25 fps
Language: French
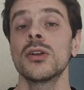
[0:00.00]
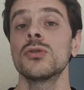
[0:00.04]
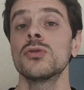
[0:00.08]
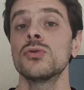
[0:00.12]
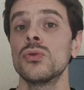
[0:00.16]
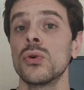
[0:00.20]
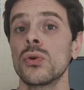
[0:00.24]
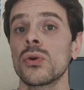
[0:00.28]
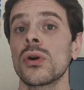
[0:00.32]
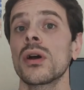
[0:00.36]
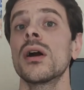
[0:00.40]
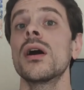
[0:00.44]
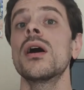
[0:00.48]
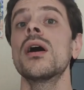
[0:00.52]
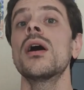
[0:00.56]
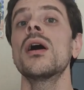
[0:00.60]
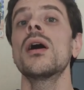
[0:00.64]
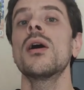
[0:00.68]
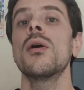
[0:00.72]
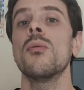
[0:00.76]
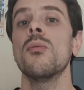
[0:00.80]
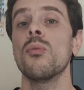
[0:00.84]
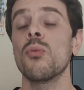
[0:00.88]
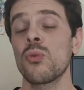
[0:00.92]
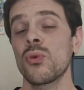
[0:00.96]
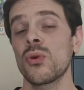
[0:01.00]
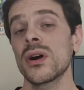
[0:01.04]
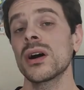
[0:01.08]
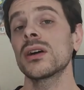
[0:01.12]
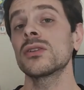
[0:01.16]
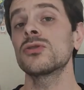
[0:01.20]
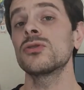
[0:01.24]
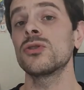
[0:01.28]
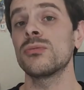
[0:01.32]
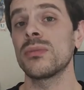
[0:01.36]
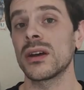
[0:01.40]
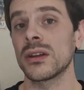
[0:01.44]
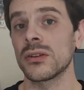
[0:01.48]
donc moins
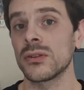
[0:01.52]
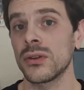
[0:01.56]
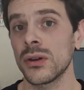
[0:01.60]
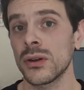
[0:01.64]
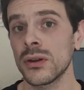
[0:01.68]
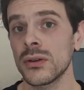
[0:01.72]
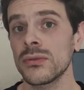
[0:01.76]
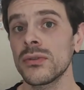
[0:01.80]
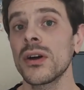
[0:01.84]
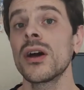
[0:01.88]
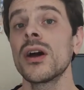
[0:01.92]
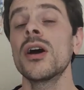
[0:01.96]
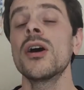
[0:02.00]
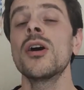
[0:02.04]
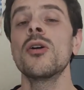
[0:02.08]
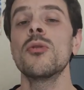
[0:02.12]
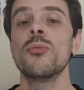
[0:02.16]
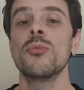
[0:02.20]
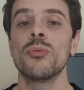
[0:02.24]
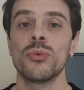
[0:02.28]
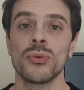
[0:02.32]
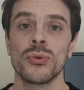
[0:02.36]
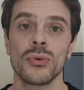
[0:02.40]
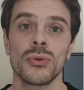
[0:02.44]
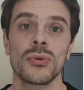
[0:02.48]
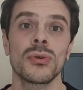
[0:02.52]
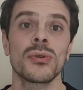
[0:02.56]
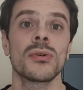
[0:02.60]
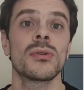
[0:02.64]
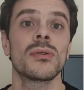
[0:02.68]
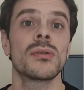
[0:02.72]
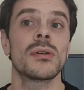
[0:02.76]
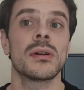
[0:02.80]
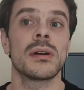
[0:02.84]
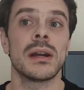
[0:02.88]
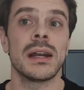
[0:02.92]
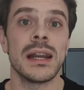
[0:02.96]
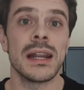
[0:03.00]
de main-d'œuvre pour
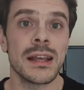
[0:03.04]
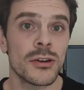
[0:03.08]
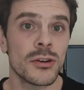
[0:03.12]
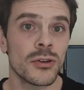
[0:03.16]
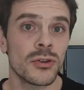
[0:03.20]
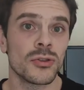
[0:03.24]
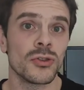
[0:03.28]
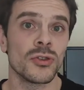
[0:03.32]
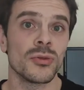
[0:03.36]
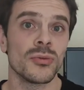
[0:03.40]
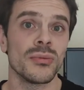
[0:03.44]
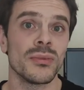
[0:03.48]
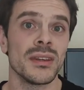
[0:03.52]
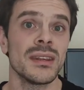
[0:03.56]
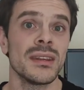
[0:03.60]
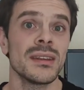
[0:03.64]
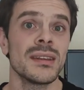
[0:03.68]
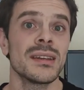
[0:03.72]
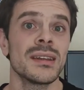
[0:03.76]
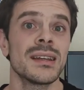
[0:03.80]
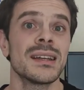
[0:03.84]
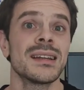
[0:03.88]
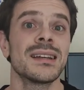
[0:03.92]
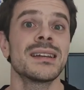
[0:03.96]
l'économie